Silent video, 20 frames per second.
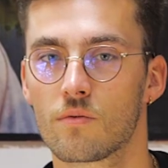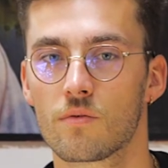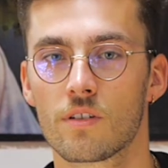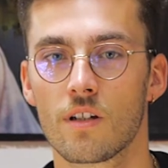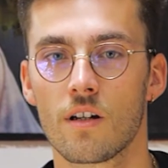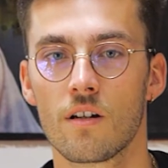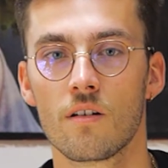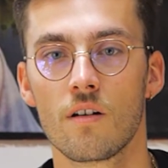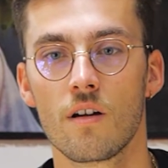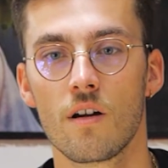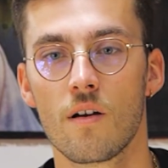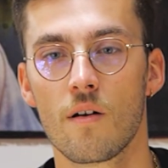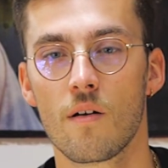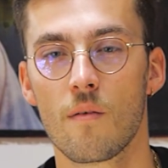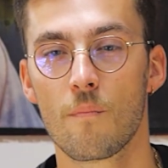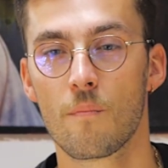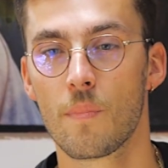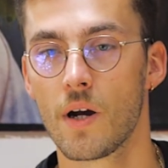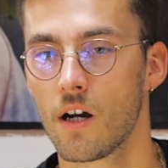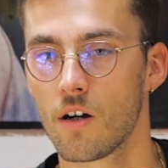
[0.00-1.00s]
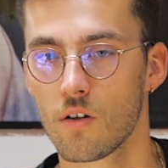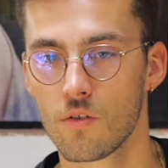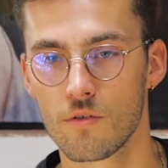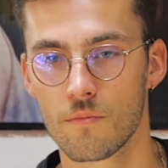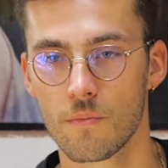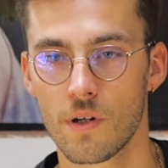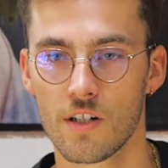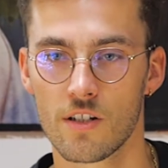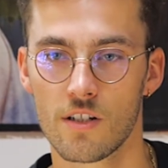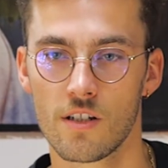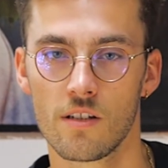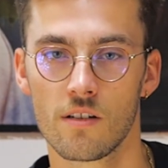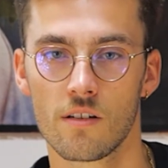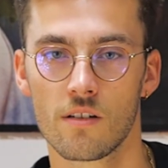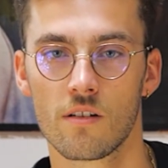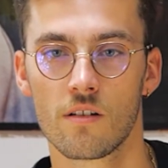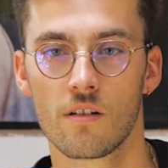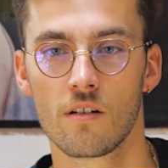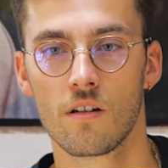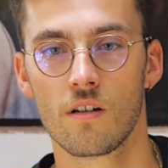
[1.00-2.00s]
tout ça par une machine
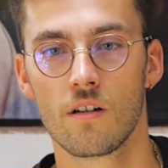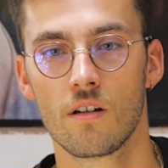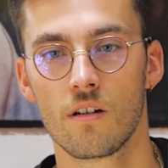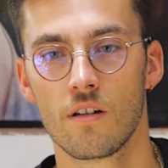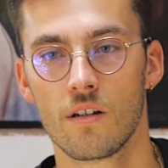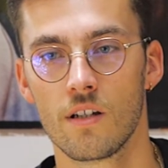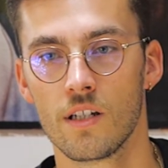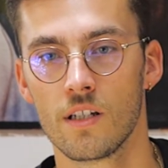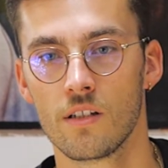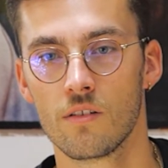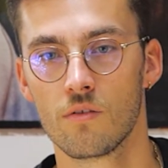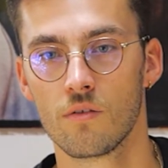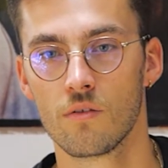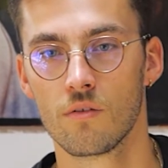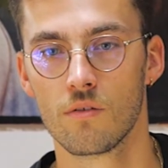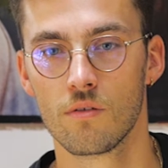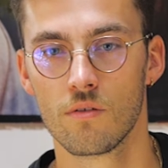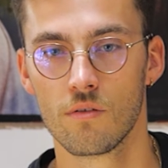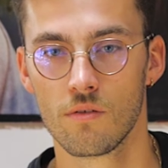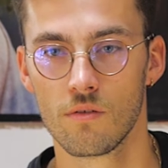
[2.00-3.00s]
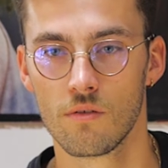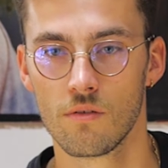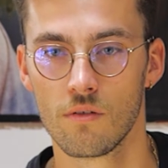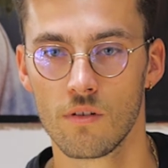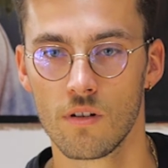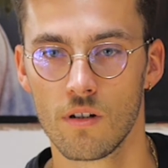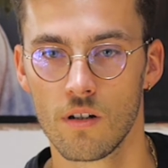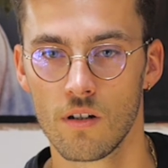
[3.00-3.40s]
et de,